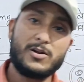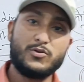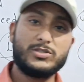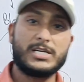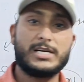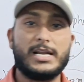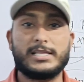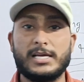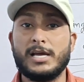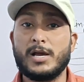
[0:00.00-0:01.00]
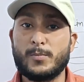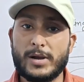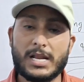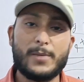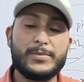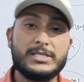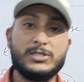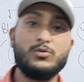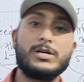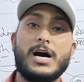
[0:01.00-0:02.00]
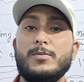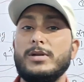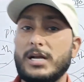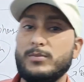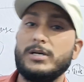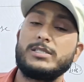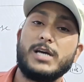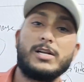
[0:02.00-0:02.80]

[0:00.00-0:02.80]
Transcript: अंडोसर कहलाता है महिला अपने जीवन काल में लगभग